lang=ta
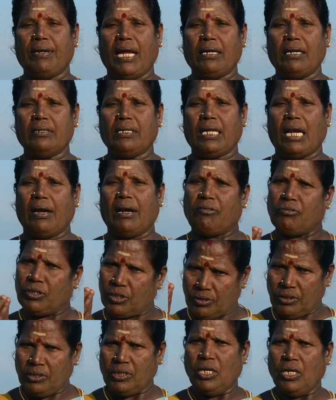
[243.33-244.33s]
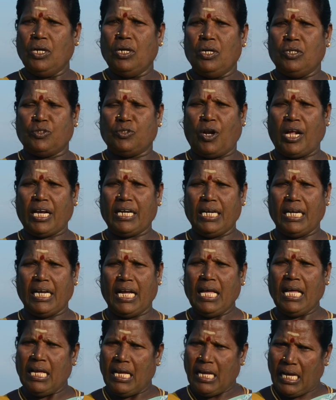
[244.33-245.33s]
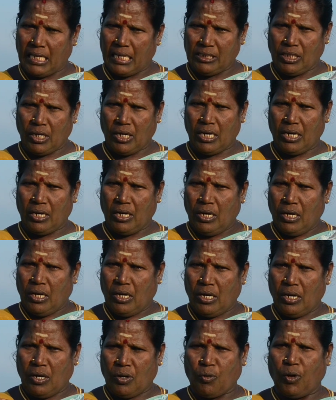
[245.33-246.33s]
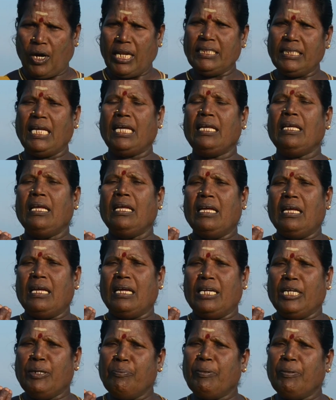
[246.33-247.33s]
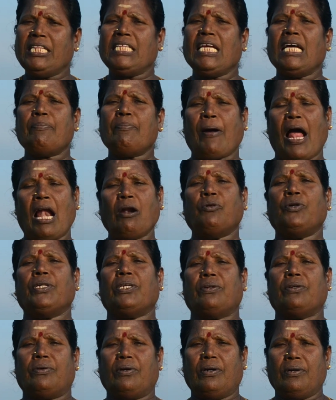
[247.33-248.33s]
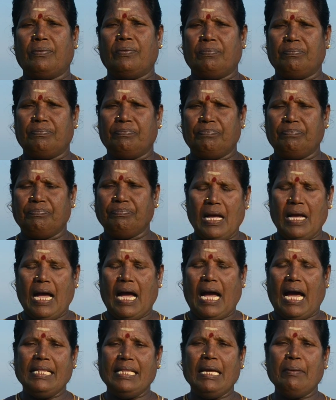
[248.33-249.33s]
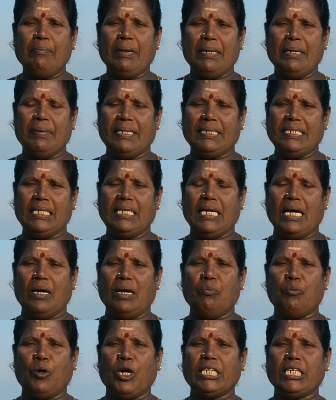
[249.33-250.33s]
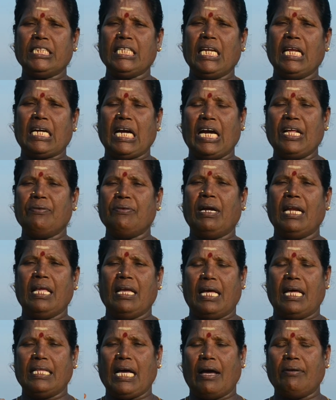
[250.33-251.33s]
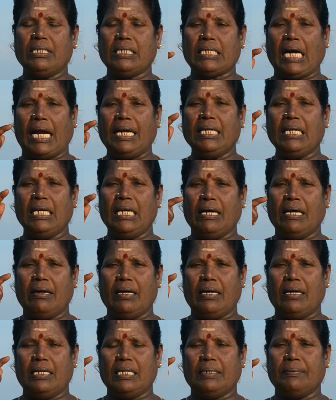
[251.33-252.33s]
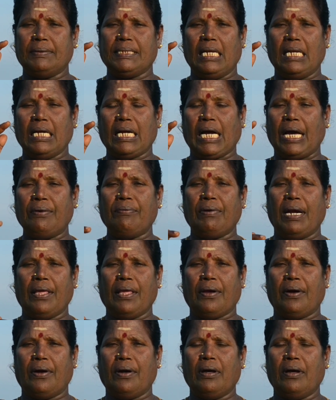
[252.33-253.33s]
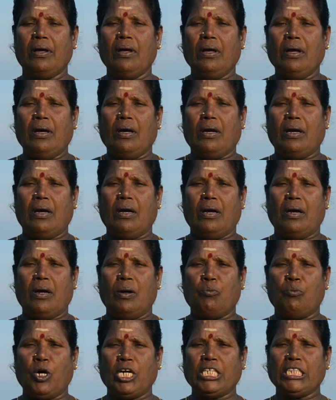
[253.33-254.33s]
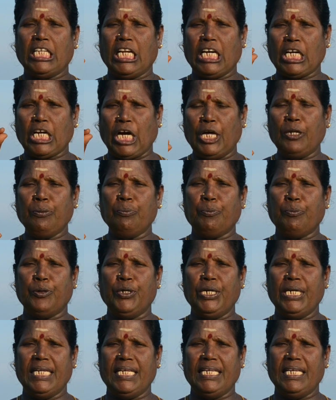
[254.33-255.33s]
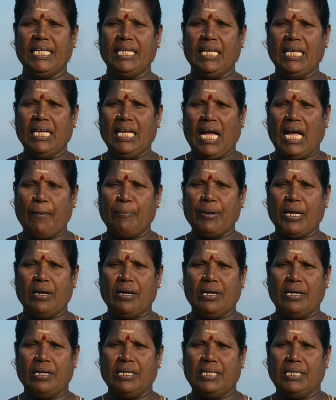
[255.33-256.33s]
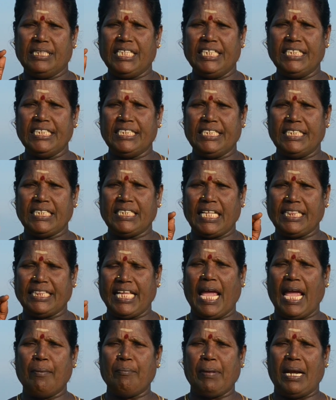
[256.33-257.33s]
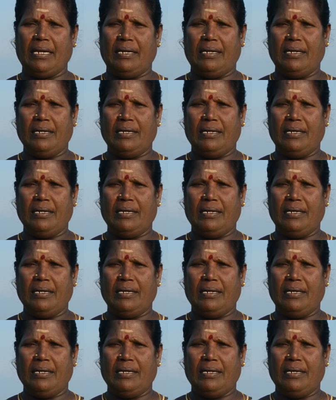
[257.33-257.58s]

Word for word: வேணுங்கிற அளவுக்கு சுரக்குங்க அந்த குழந்தை நிம்மதியாக பால் குடிக்கும் அதே மாதிரி பார்த்திங்கன்னா முகத்தில் கருவளையம் அதாவது கண்ணில் இருக்குது பார்த்திங்களா கருவளையம் முகத்தில் புள்ளி அப்புறம் திட்டு திட்டா தேமல்